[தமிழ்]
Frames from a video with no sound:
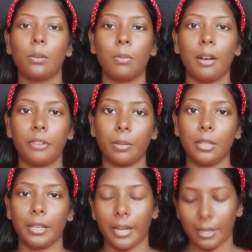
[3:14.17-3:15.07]
ரொம்ப
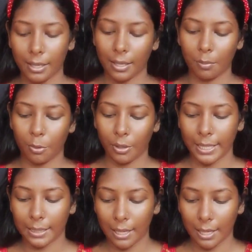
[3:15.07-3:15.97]
அஃபோர்டபுள் ரேட்டில் இருக்க
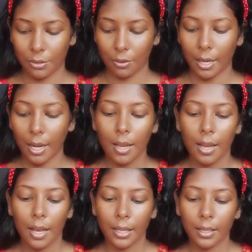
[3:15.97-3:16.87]
ப்ராடக்ட் தான் நான் சொல்கிறேன்
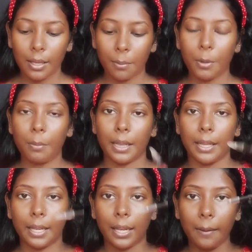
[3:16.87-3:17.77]
இதுக்கப்புறம்
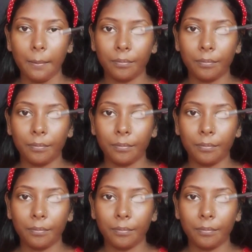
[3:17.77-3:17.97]
பார்த்திங்கன்னா